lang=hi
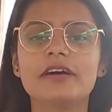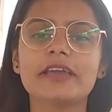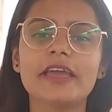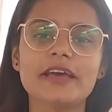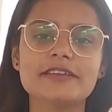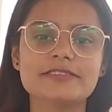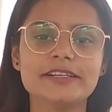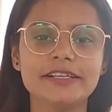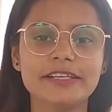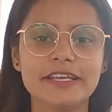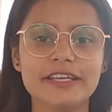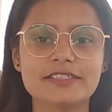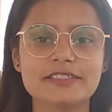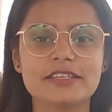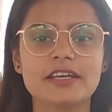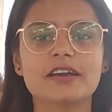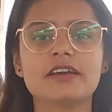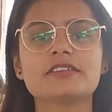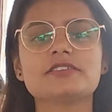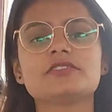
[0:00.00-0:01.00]
हाँ कैसा
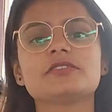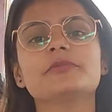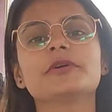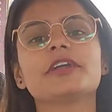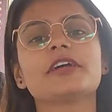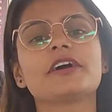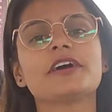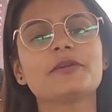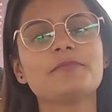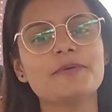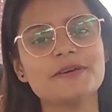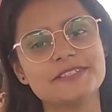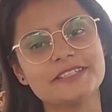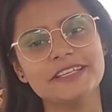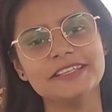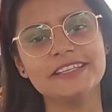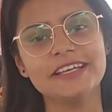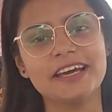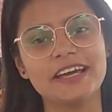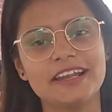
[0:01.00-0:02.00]
टेस्ट है कस्टमर अगर
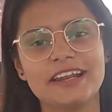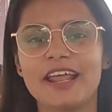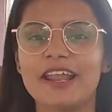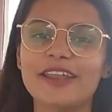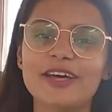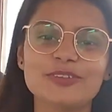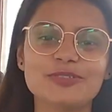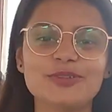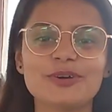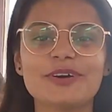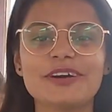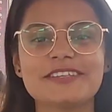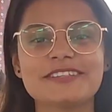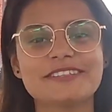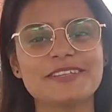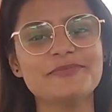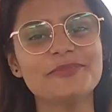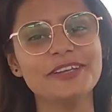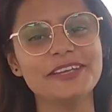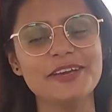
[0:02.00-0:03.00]
पसंद कर रहा है ना तो
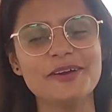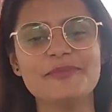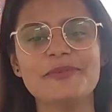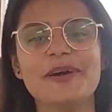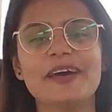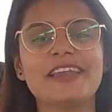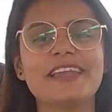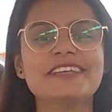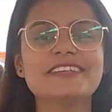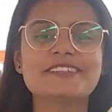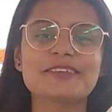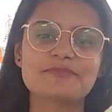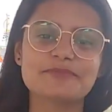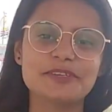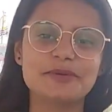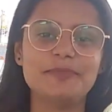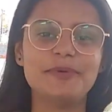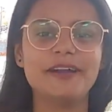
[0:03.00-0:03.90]
कस्टमर ही हमारे लिए सबसे